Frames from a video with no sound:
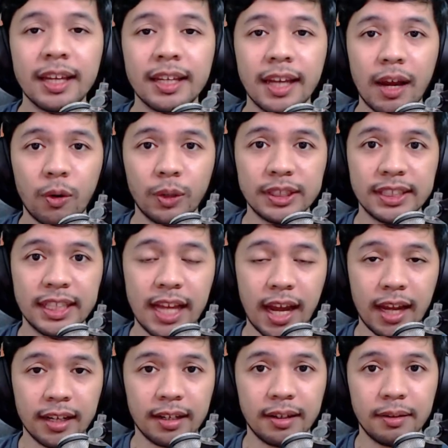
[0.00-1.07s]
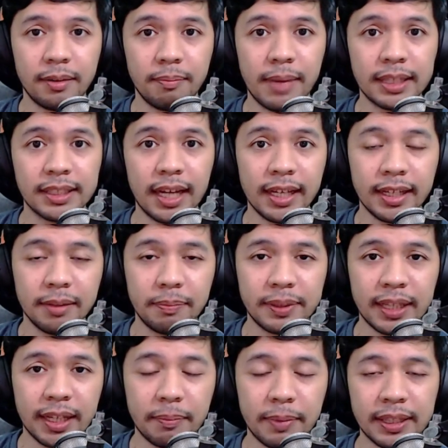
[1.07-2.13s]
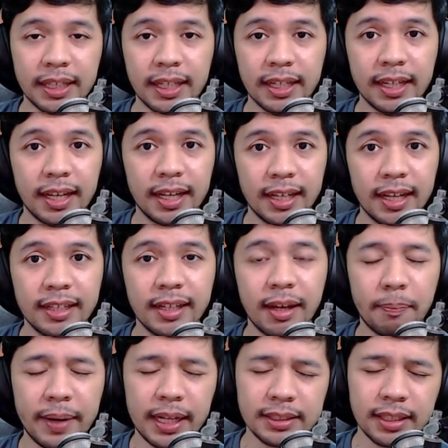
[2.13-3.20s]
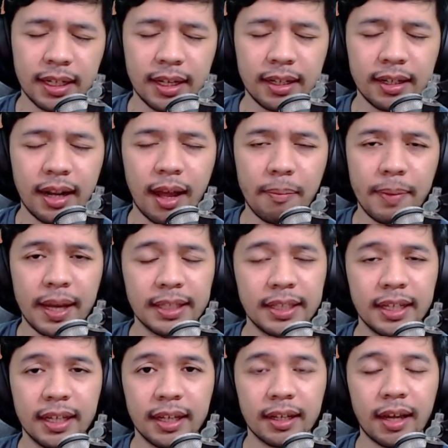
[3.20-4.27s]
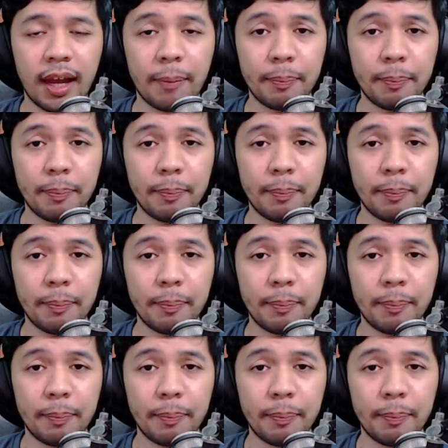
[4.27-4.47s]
Aku di sini akan ngebacain pertanyaan-pertanyaan kalian yang penasaran apa aja yang